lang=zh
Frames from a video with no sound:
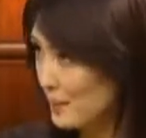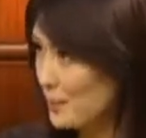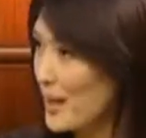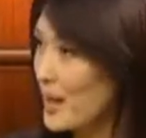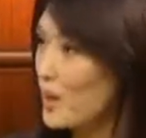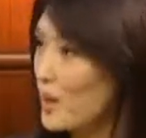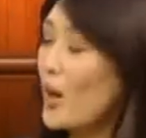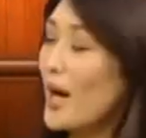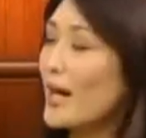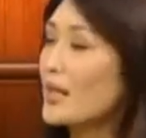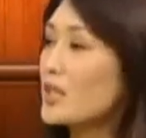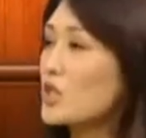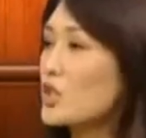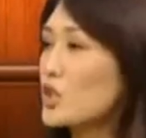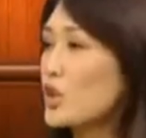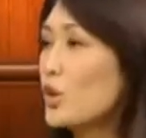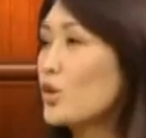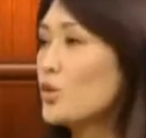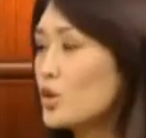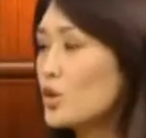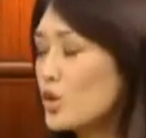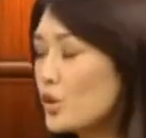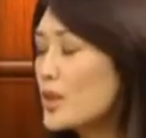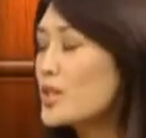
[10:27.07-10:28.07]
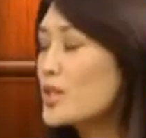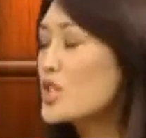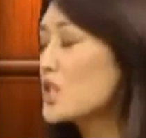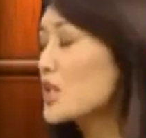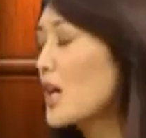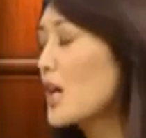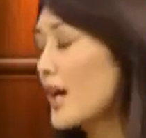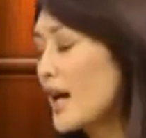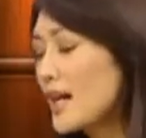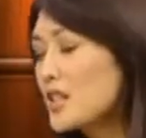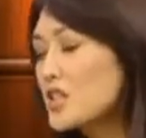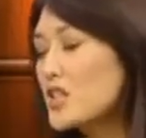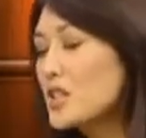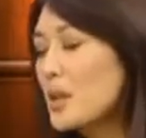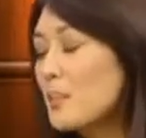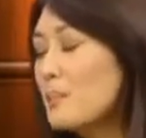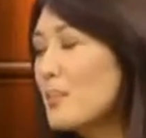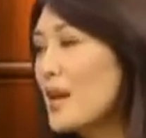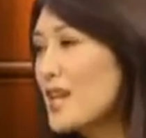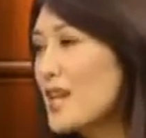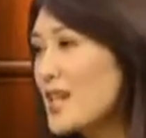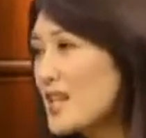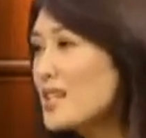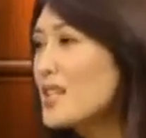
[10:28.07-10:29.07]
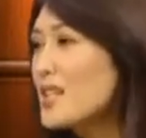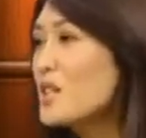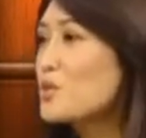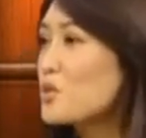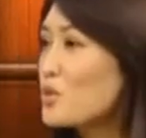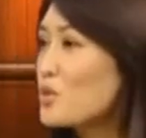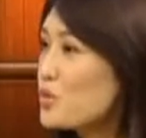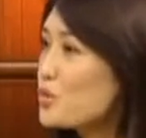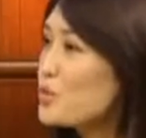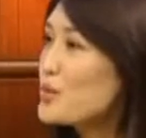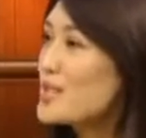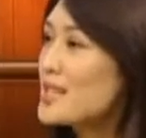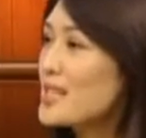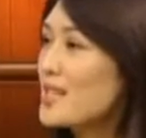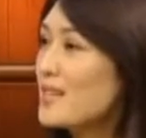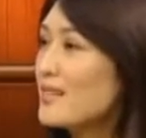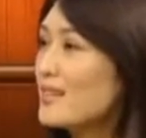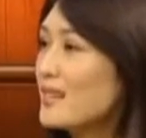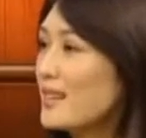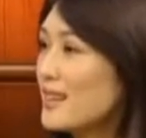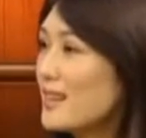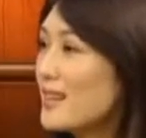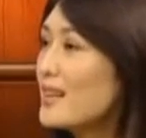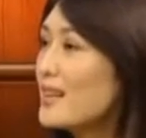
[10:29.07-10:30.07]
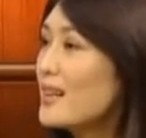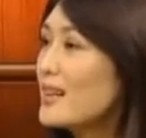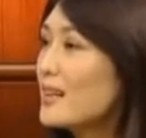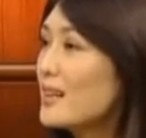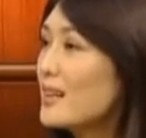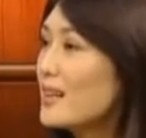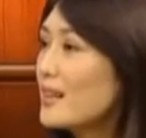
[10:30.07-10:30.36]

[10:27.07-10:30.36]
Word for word: 的变化的时候，你就会知道他身边一定出现了。